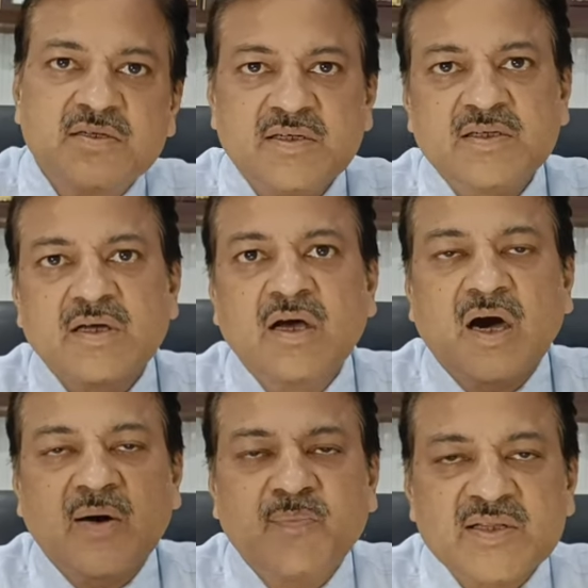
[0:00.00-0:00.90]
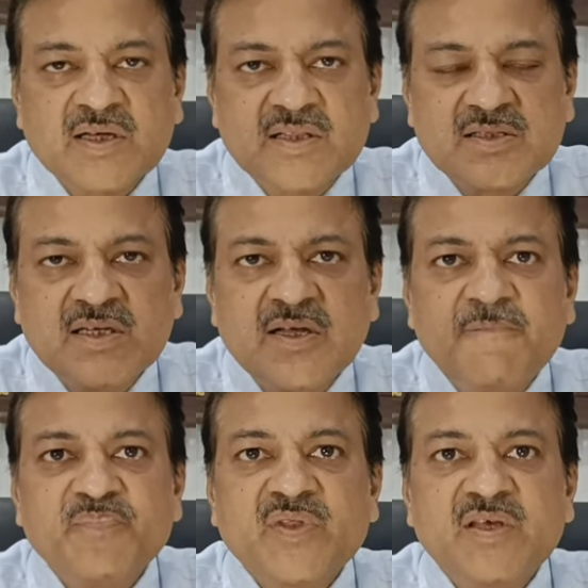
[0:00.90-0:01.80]
ठीक अब बात आती है
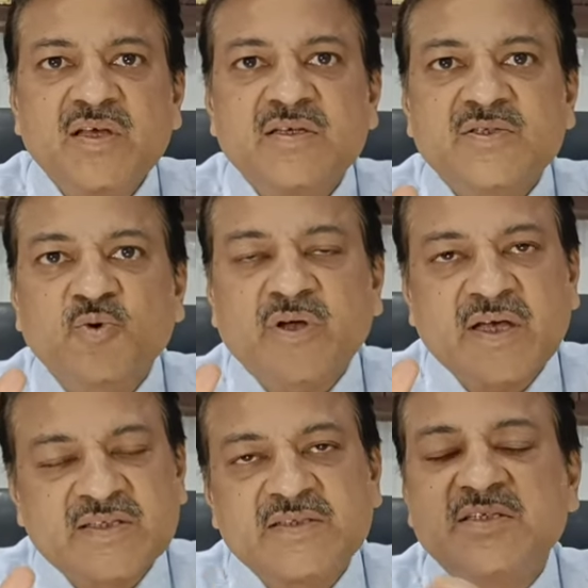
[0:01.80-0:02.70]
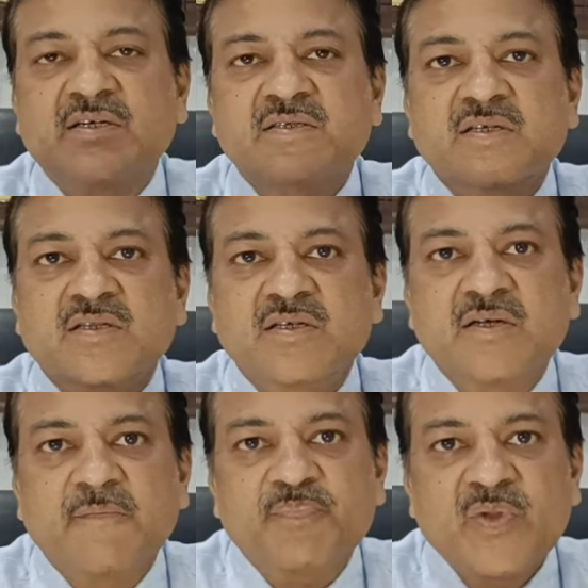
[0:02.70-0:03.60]
कि इसको कैसे ट्रीट कर सकते हैं